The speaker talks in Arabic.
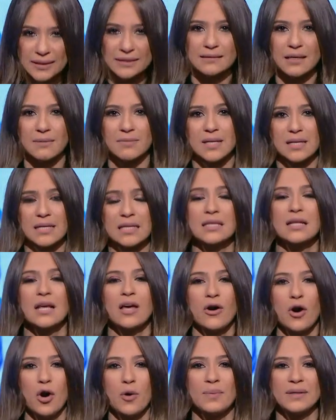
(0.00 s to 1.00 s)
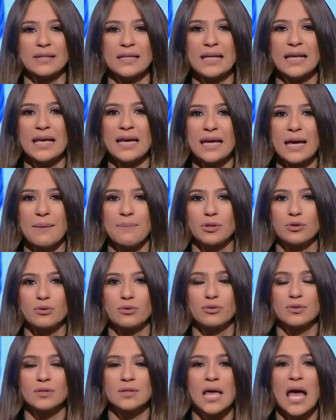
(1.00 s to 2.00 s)
التمارين ام دي اللي هي
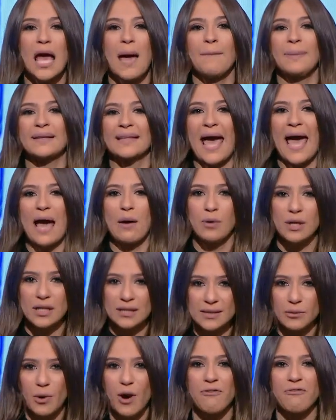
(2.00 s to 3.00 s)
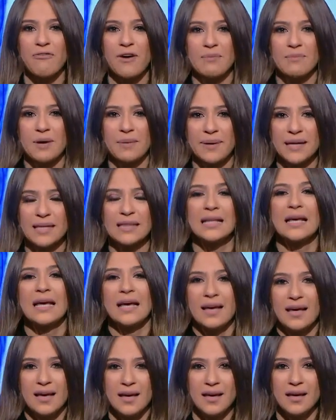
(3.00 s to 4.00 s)
بتكون بتحاول توفق ما بين
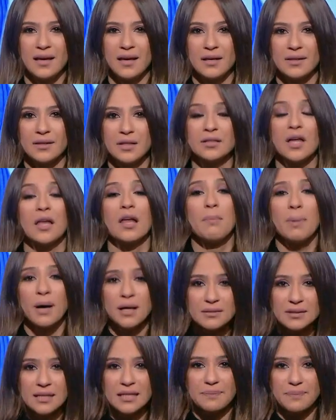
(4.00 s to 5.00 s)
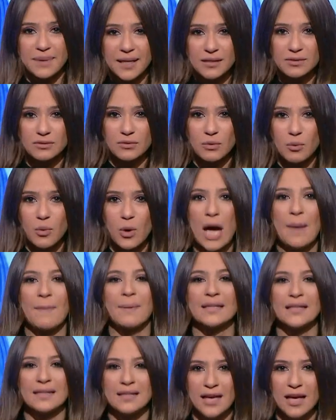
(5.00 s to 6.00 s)
آه، طلبات البيت
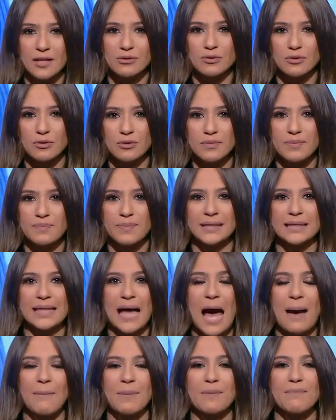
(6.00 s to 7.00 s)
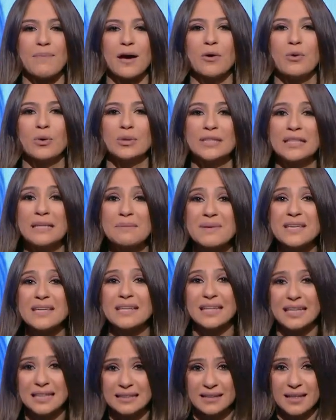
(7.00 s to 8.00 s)
وكمان ان هي تكون بتعمل مجهود كبير
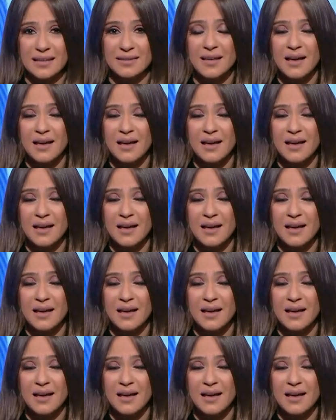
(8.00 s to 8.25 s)
جدا